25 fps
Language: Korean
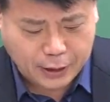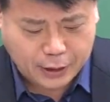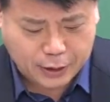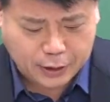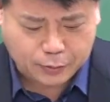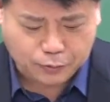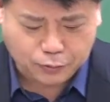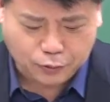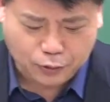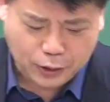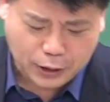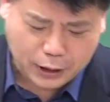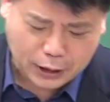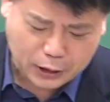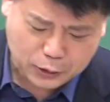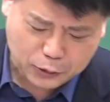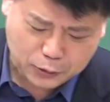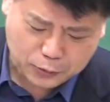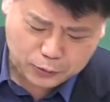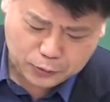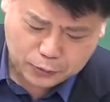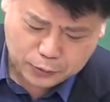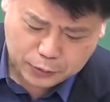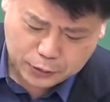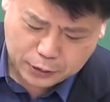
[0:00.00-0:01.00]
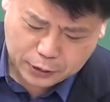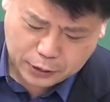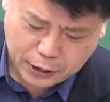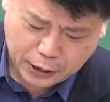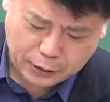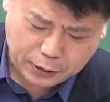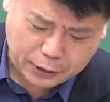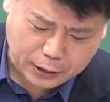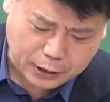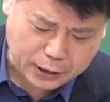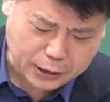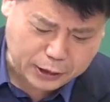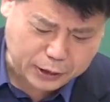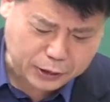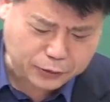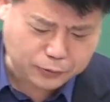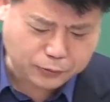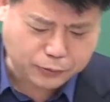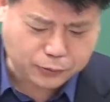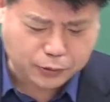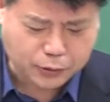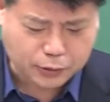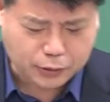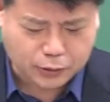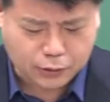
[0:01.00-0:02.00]
물리가 좀 탄탄한
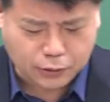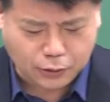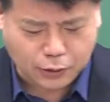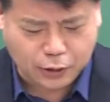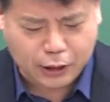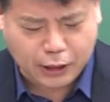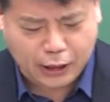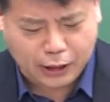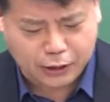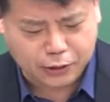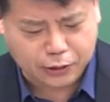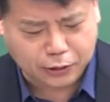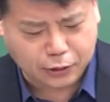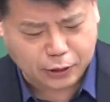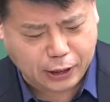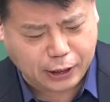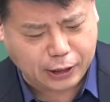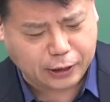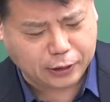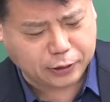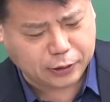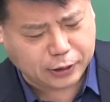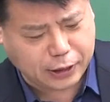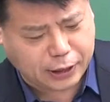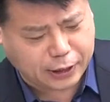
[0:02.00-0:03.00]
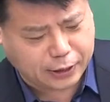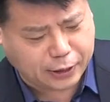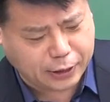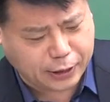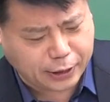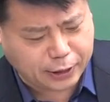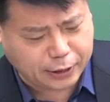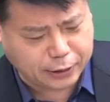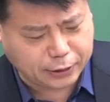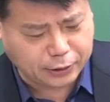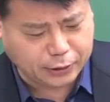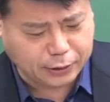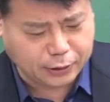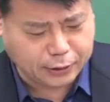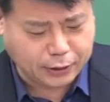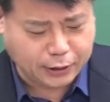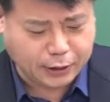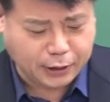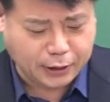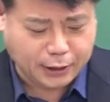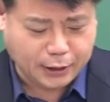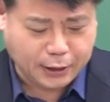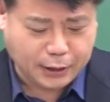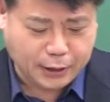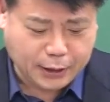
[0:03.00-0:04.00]
친구는 거의 합격을 하는 것 같아. 응?
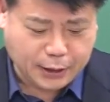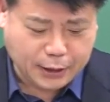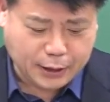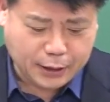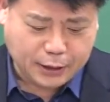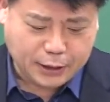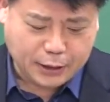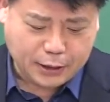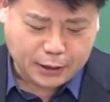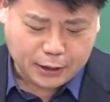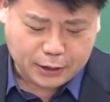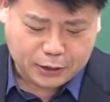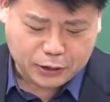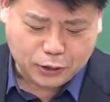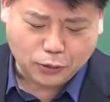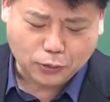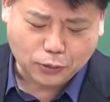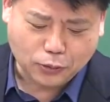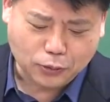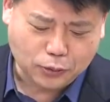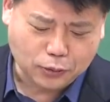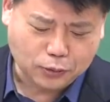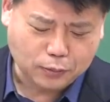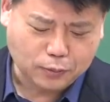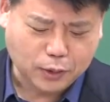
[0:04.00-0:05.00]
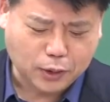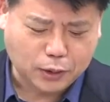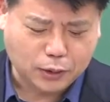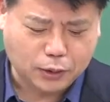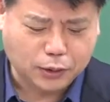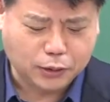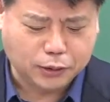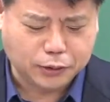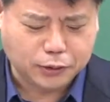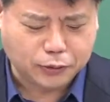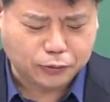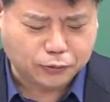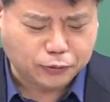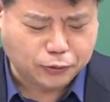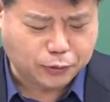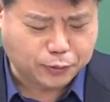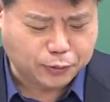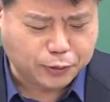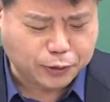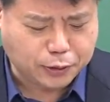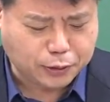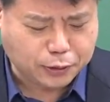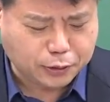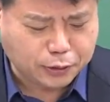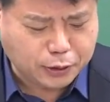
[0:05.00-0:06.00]
아, 전공은 뭐 여기서 수업
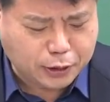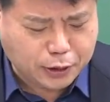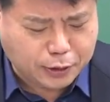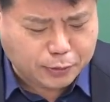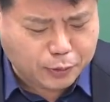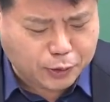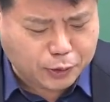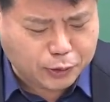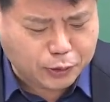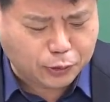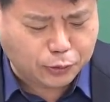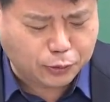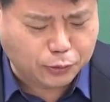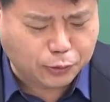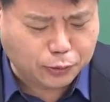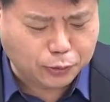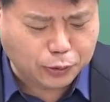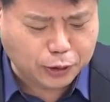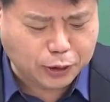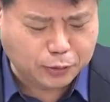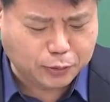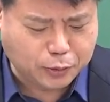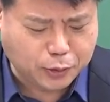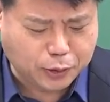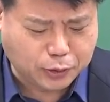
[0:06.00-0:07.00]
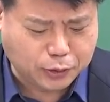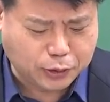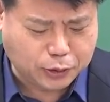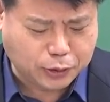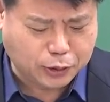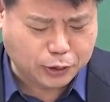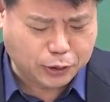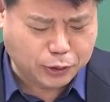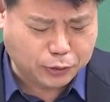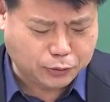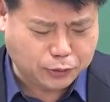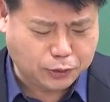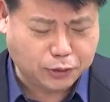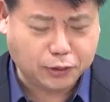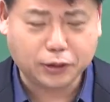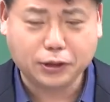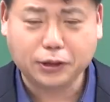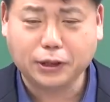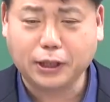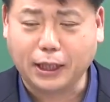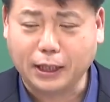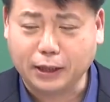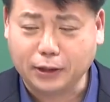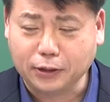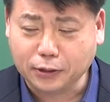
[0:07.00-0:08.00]
들었는데 뭐 전공이 뭐 처지고
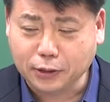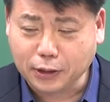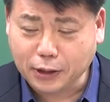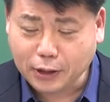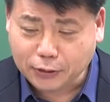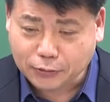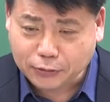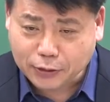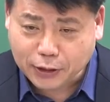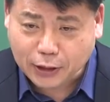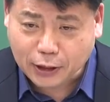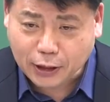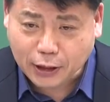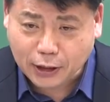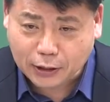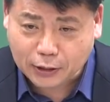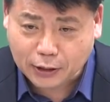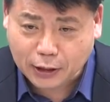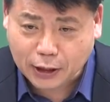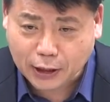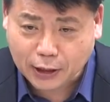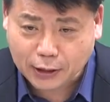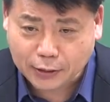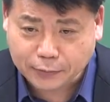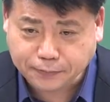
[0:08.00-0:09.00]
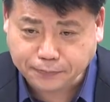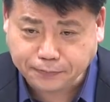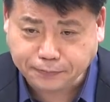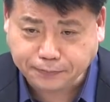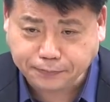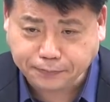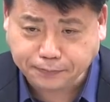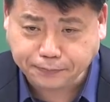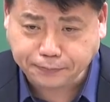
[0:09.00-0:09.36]
그러지는 않을 거라고 생각을 해. 응?